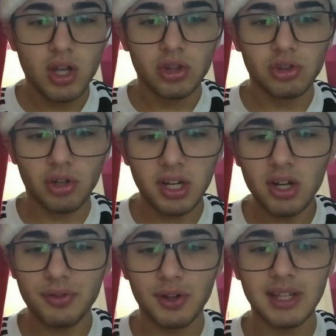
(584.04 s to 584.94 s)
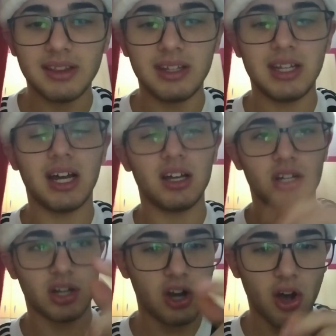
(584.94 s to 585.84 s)
Torino Fiorentina
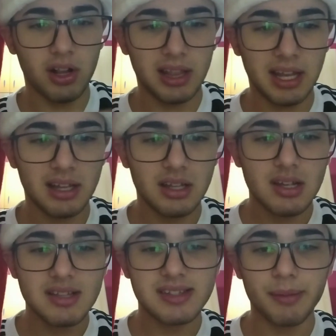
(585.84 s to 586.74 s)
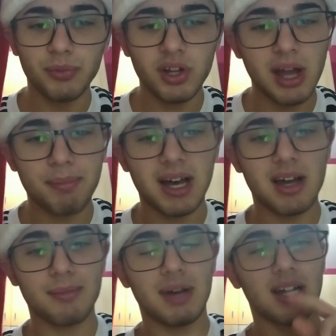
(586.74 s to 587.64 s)
gol, Sampdoria
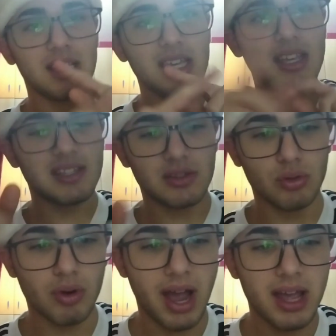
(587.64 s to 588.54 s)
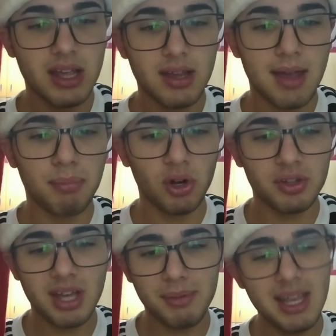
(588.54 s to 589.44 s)
Parma x2 e
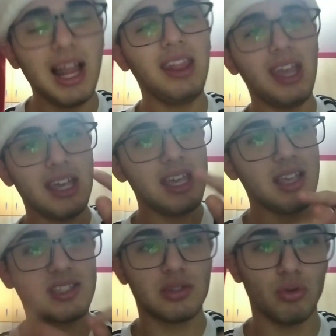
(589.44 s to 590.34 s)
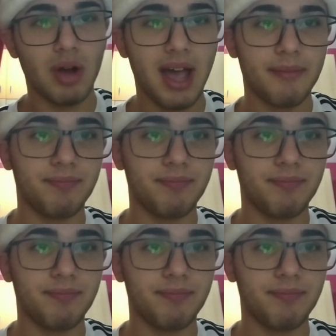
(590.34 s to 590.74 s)
Bologna Milan x2.